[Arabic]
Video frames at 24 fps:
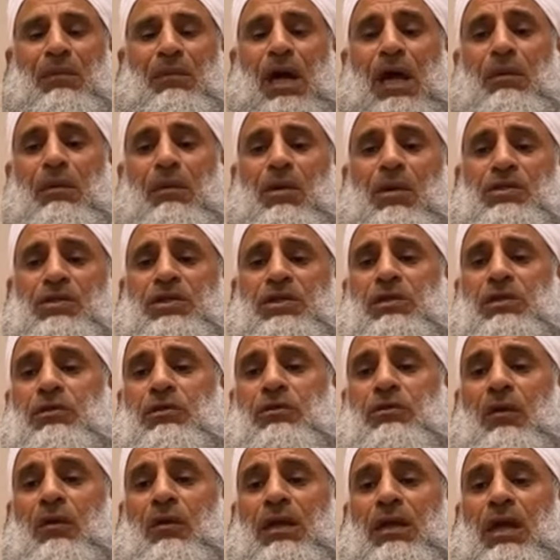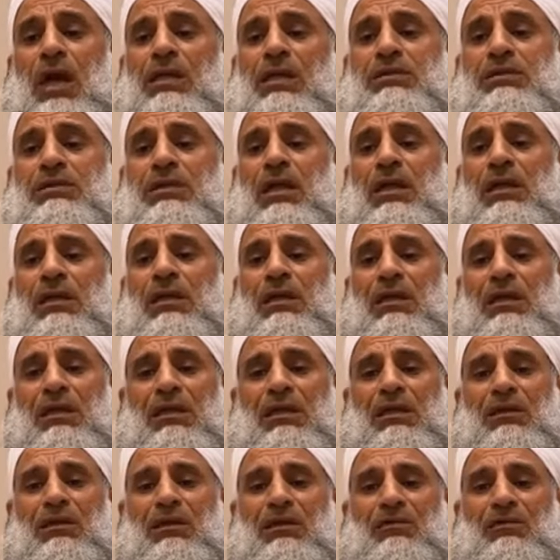المؤسسة الدولية أصلا
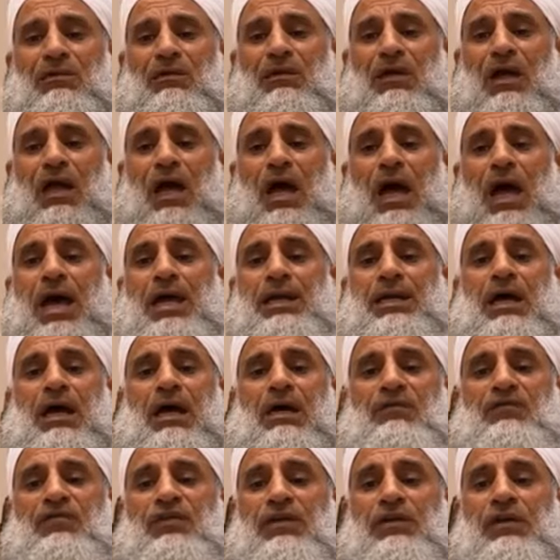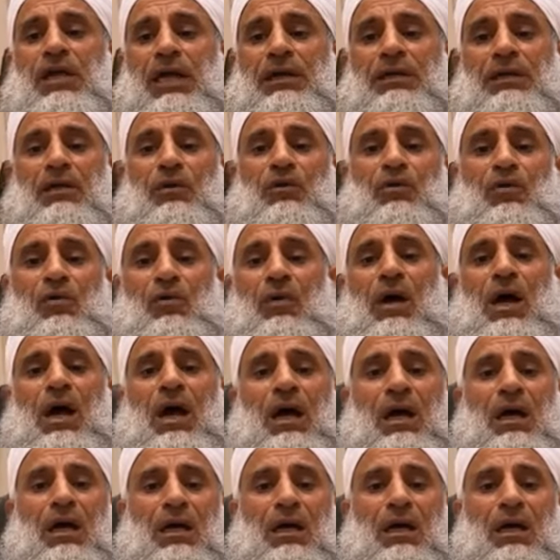أداة في يد القوى